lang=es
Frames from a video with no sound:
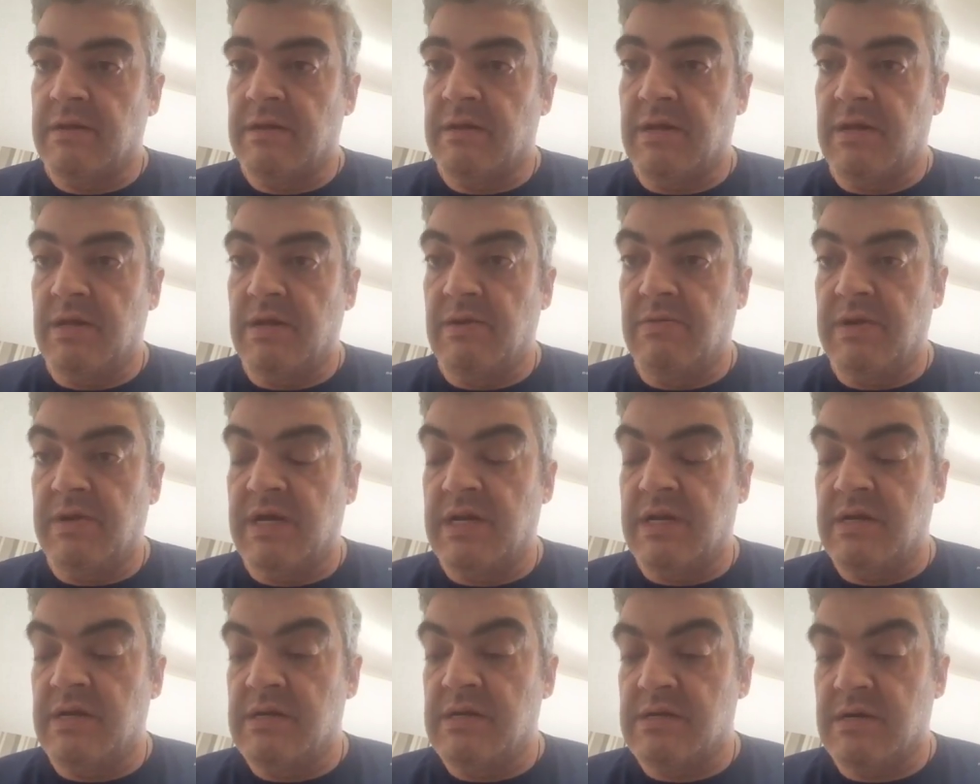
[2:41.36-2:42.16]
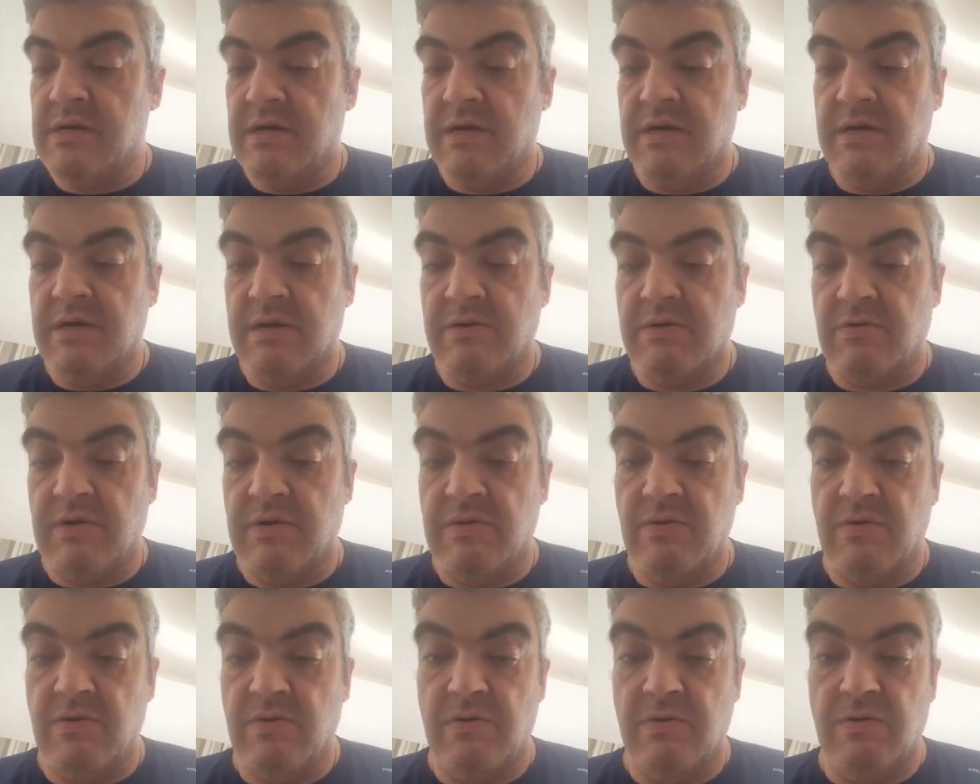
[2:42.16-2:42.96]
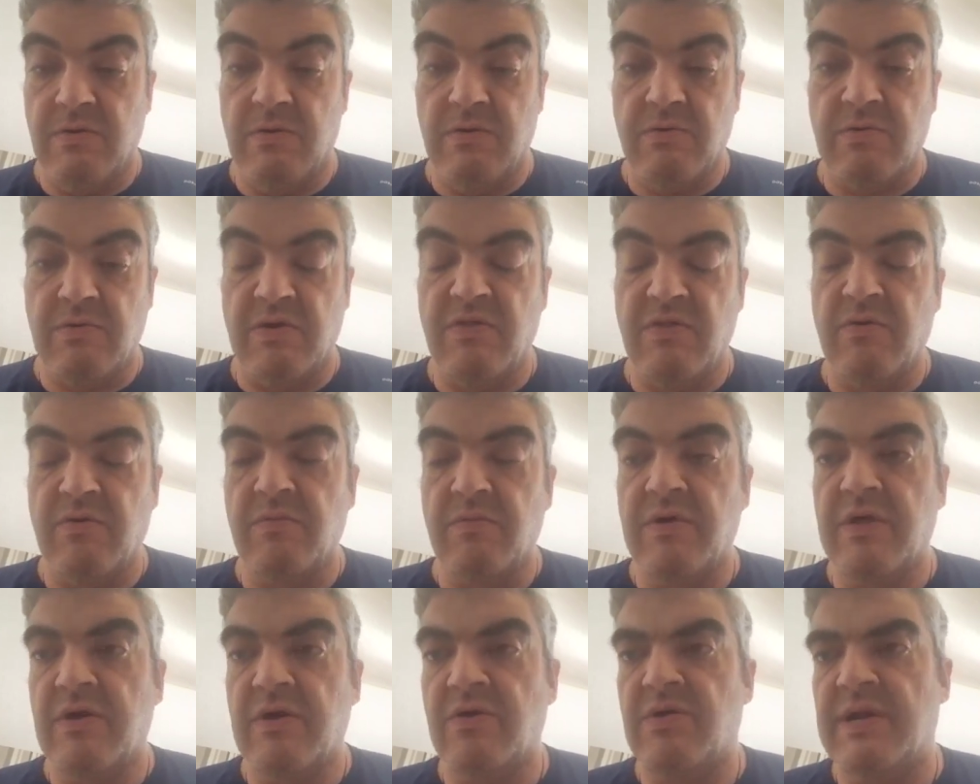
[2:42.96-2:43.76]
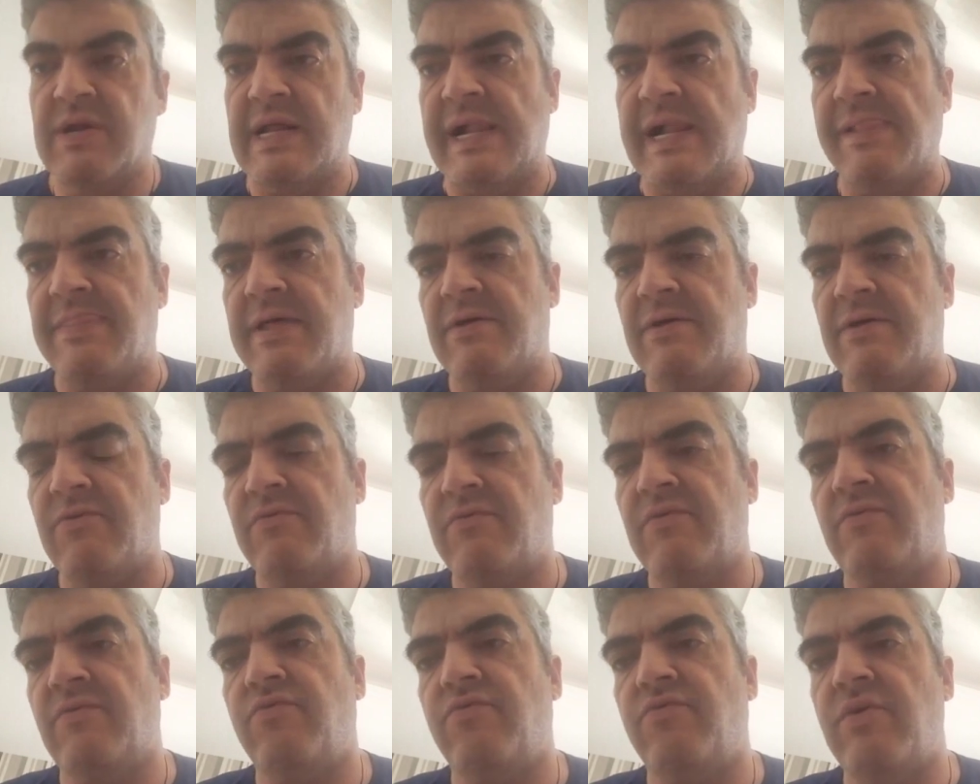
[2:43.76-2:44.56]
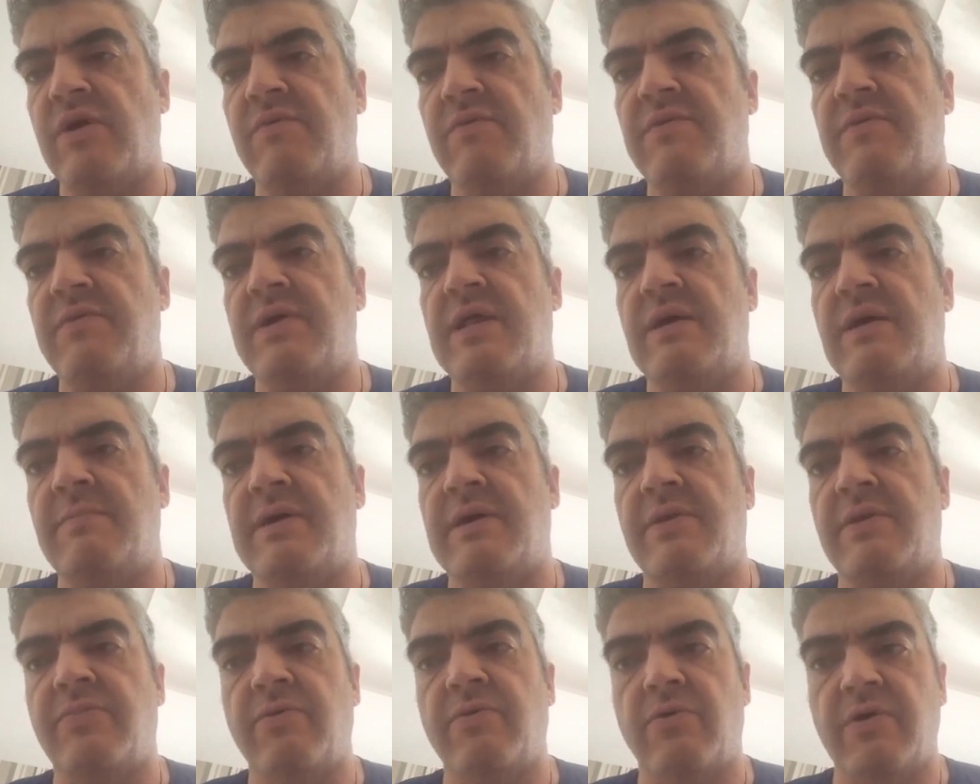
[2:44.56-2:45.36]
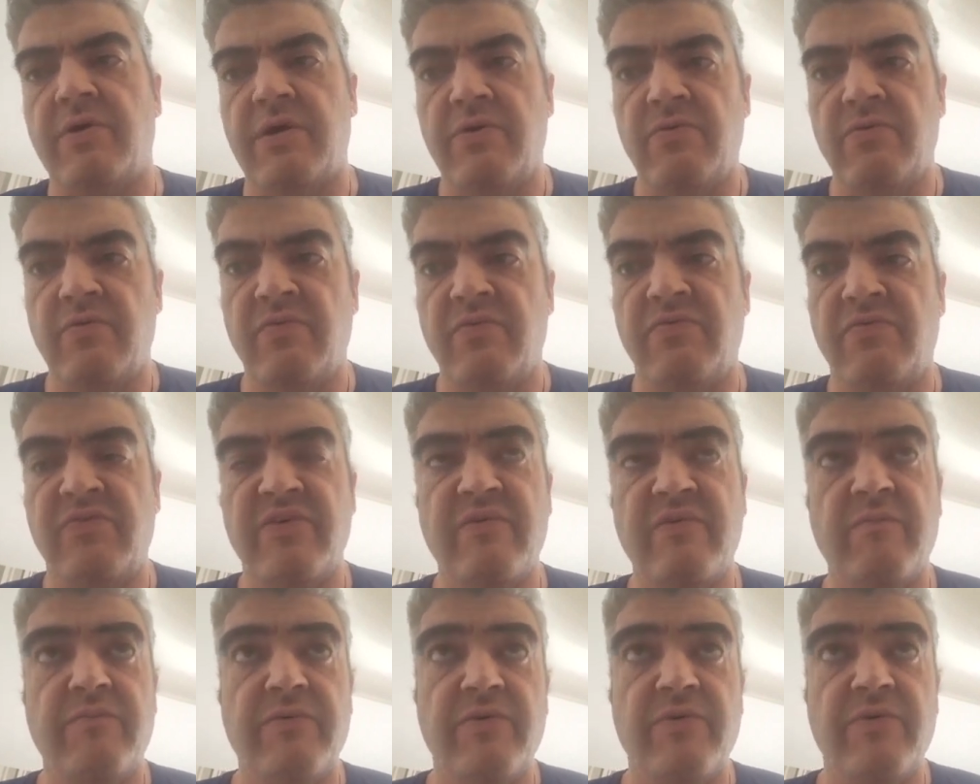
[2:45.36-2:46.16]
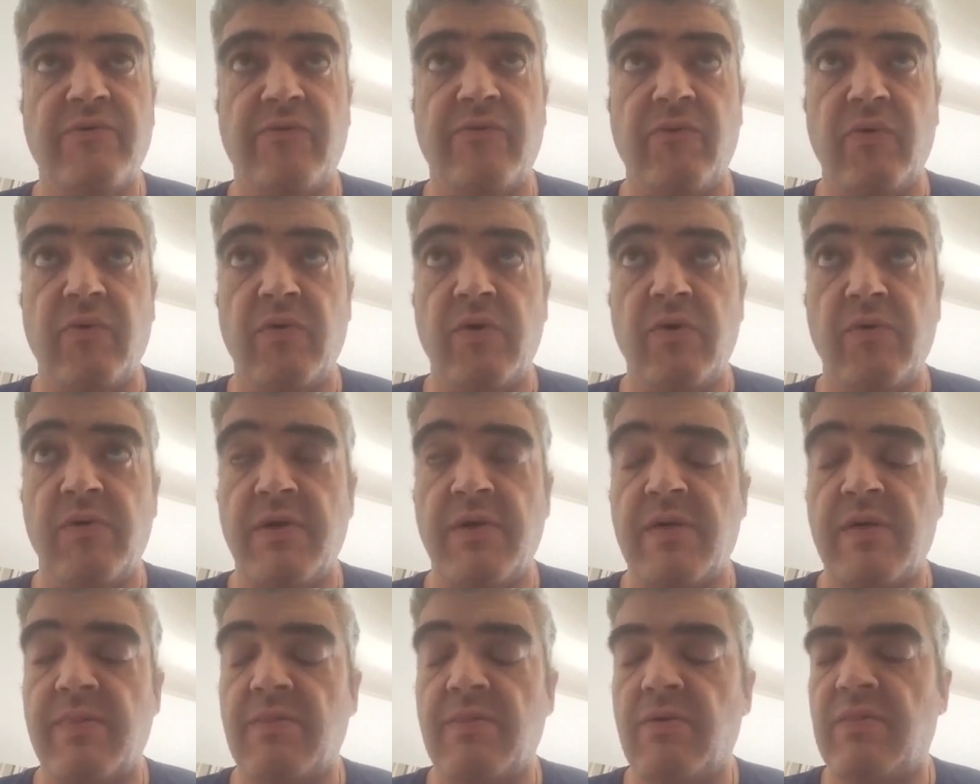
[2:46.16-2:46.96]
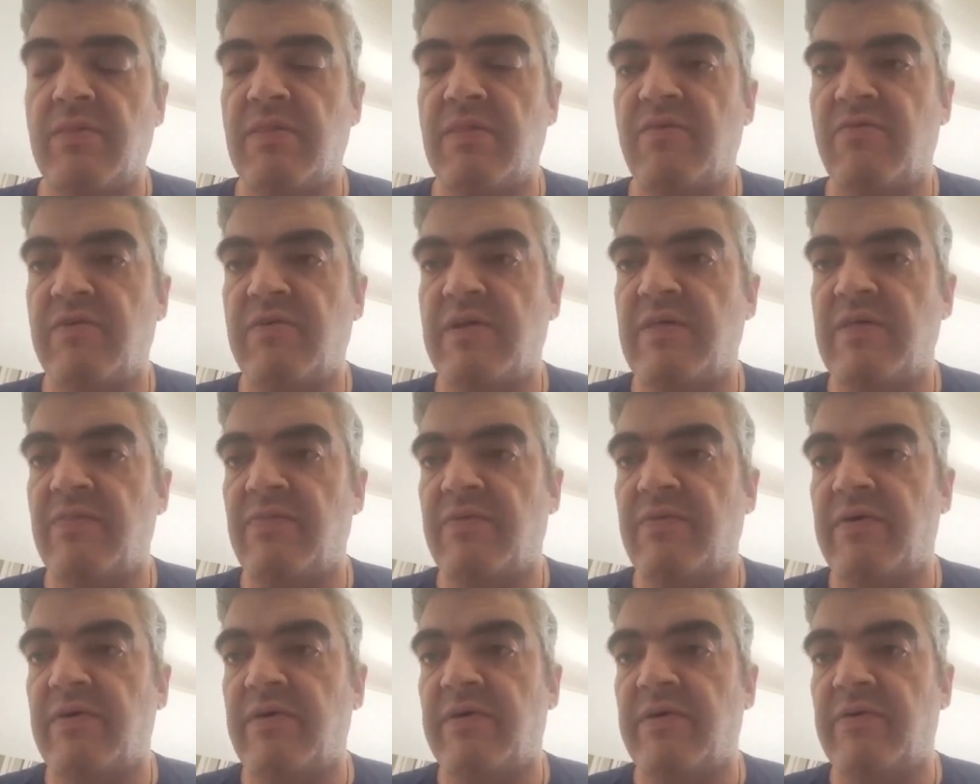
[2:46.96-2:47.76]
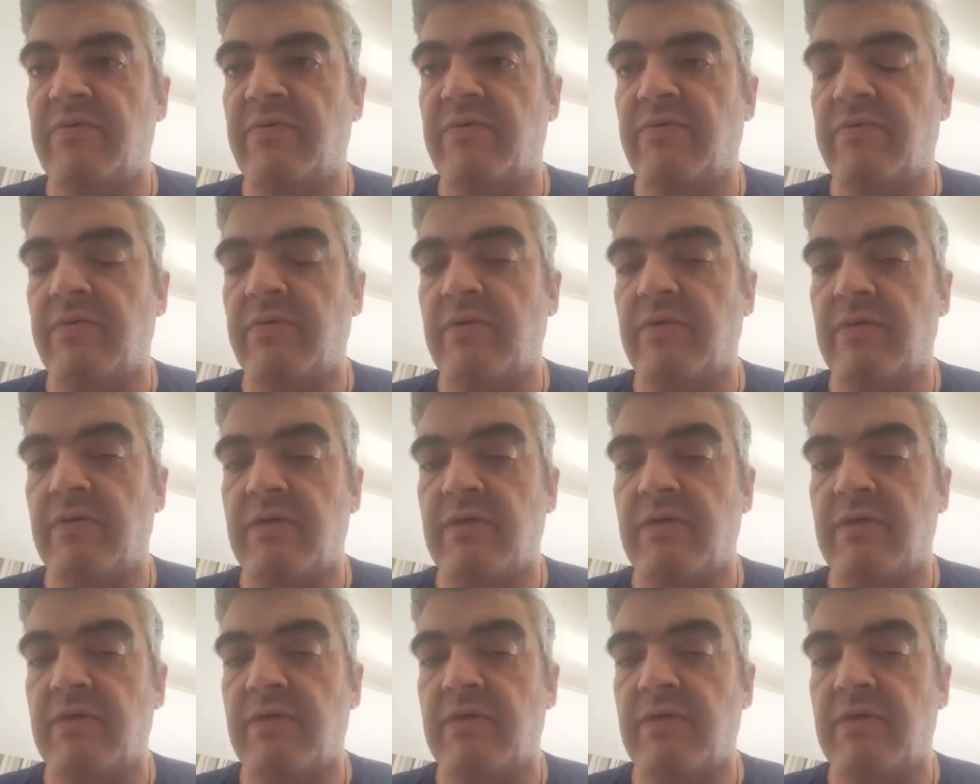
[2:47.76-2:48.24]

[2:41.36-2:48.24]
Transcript: bien, eh, cuando, cuando me dieron en alta fui a vivir a Martorell un tiempo, estuve viviendo en diferentes